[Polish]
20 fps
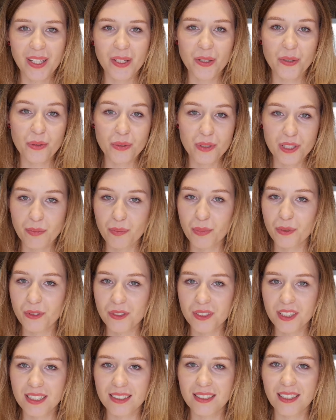Szósty
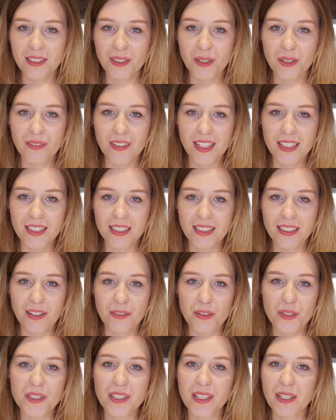punkt jest dedykowany dla
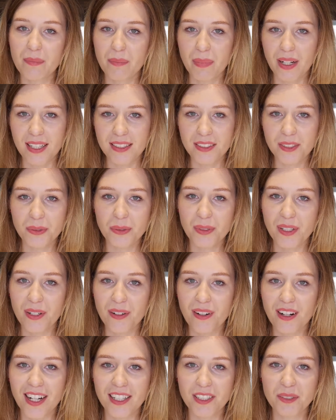wszystkich pań, które
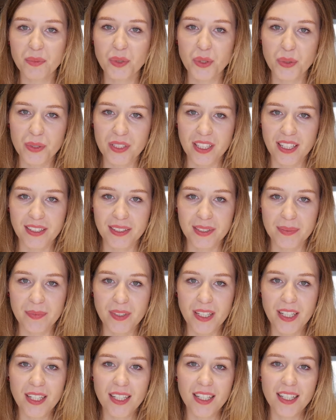kochają biżuterię.
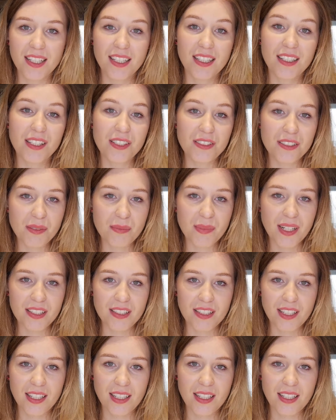Jeśli
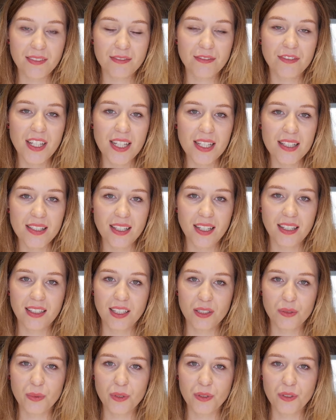macie więcej
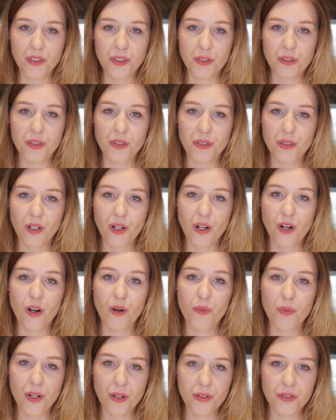na dłoni niż tylko
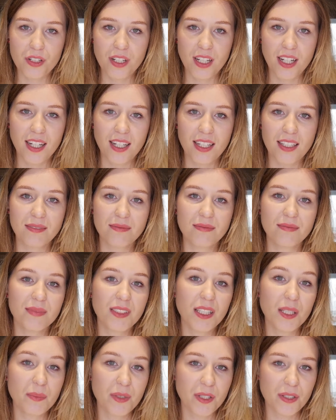obrączkę
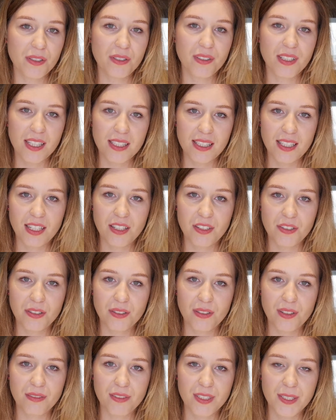i pierścionek
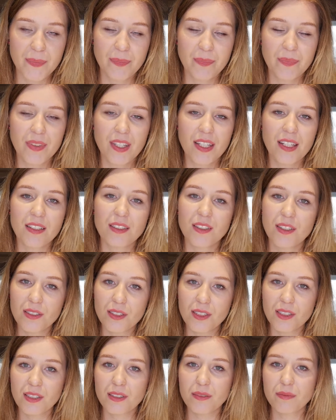zaręczynowy, no
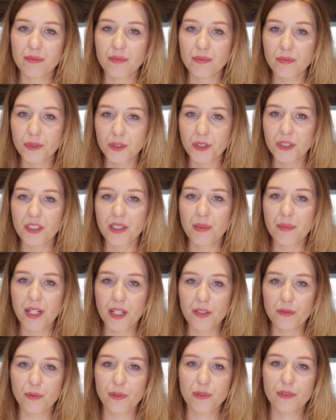to musicie
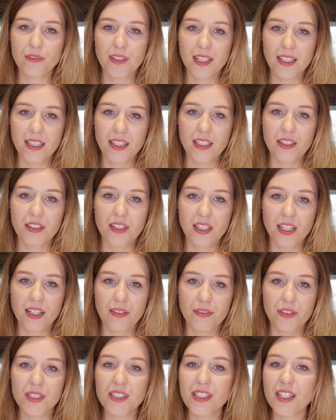brać pod uwagę, że
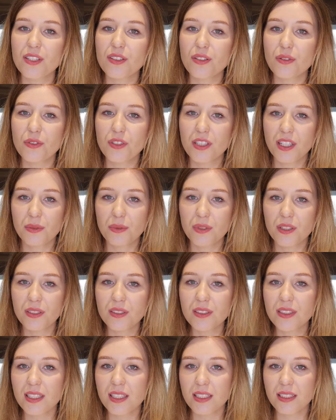wszystkie
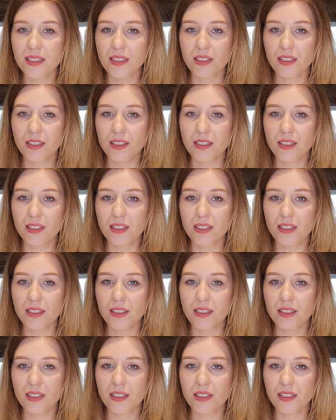sąsiadujące z